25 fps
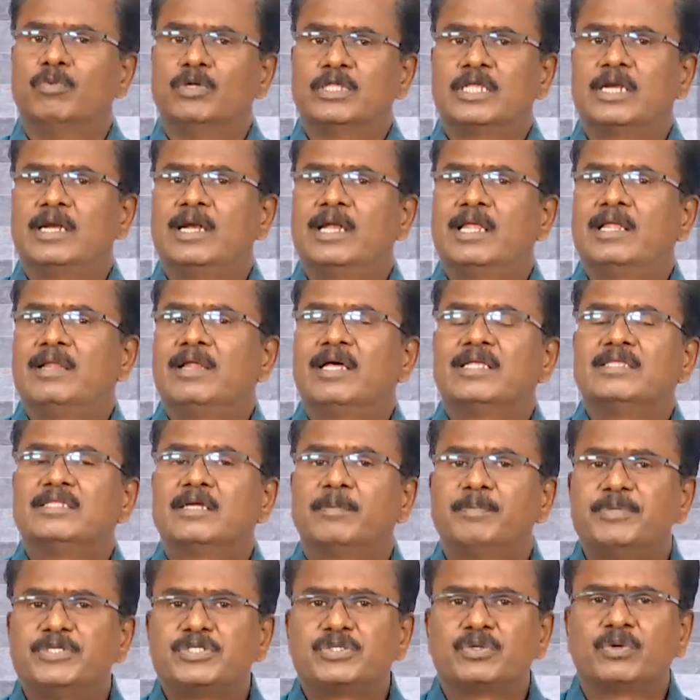முதல் அலையில
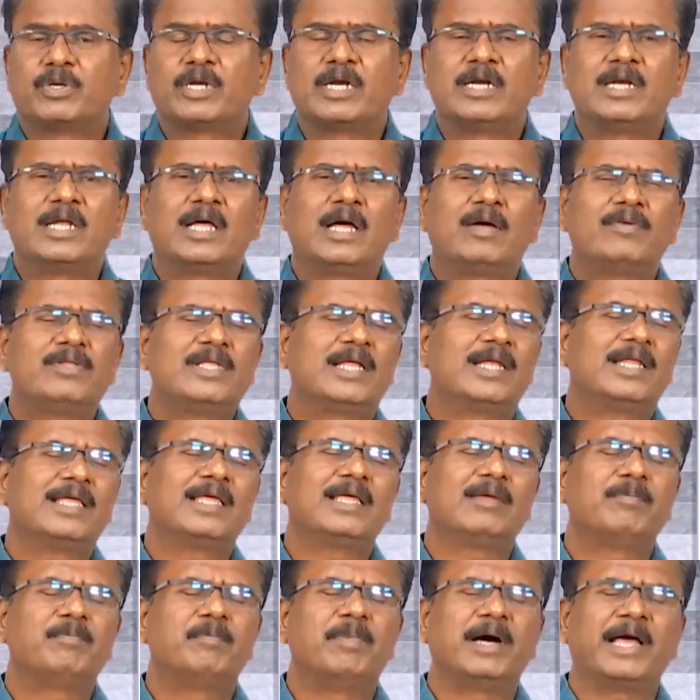தப்பிச்சிட்டோம் ரெண்டாவது
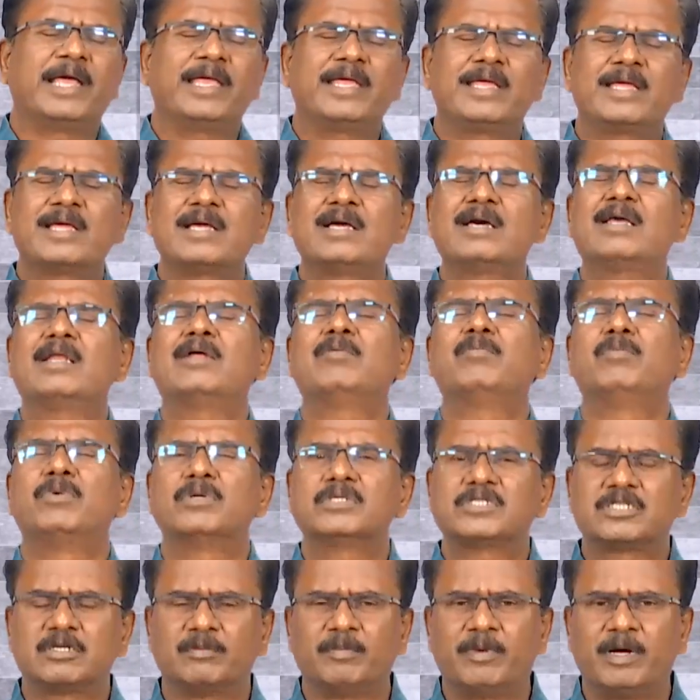அலை பயங்கர
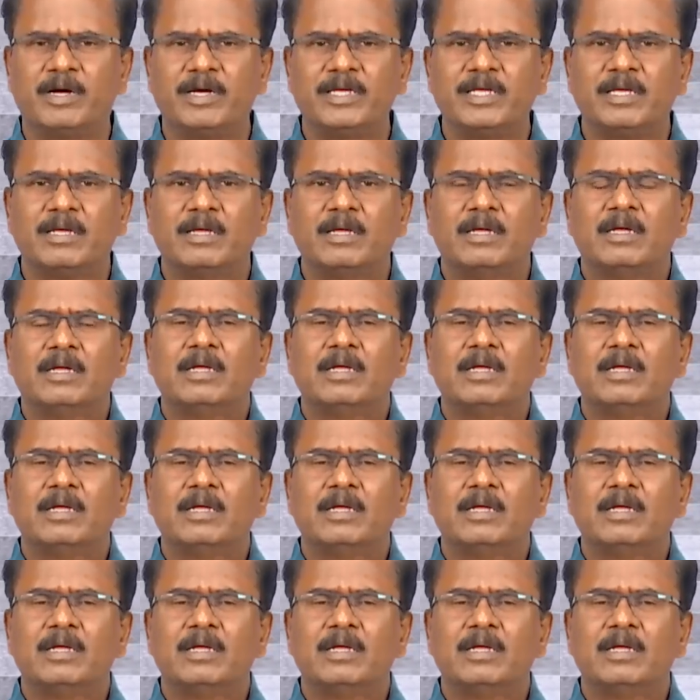மோசமாய்